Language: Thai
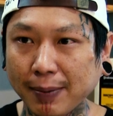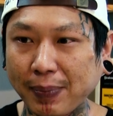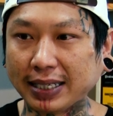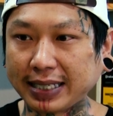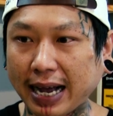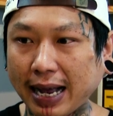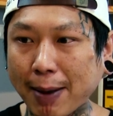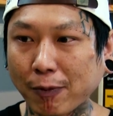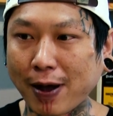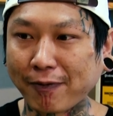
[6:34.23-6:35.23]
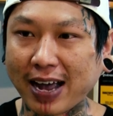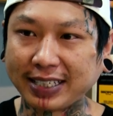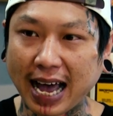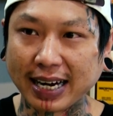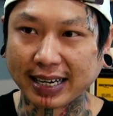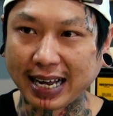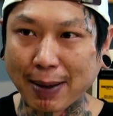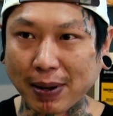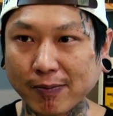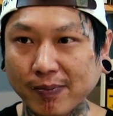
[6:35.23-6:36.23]
เปลี่ยนจากการว่าแฟชั่นกลา
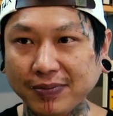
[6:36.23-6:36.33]
ยเป็น